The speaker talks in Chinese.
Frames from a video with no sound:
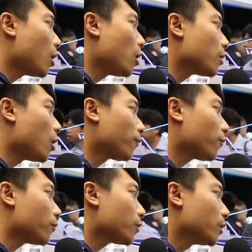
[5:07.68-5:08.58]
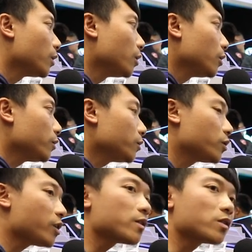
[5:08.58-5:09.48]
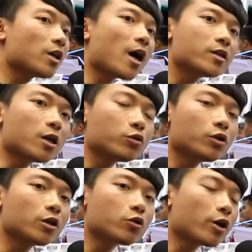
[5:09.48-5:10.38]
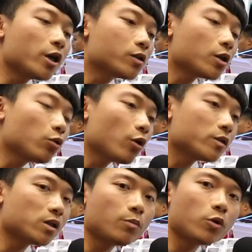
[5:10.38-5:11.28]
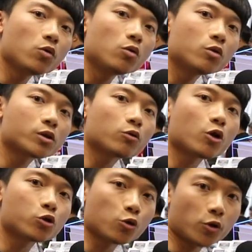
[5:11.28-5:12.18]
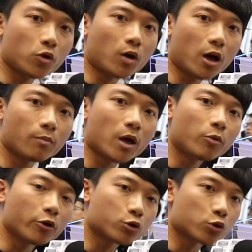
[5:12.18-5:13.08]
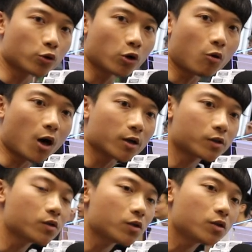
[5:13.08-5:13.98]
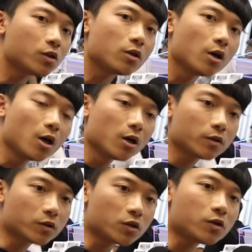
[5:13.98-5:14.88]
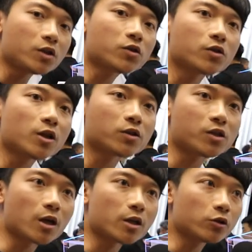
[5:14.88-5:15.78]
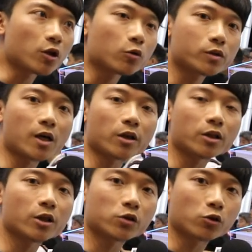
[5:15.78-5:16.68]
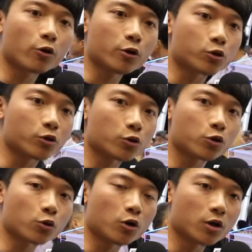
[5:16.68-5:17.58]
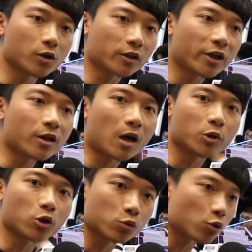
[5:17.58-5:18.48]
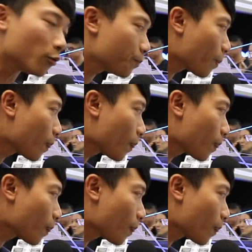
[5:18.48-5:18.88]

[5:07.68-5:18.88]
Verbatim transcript: On Off，这样子按下去呢，就可以针对 CPU、针对 GPU 还有 Memory 去做优化，甚至是直及时的直接让让你的 Storage 去做 Clean Up 的动作，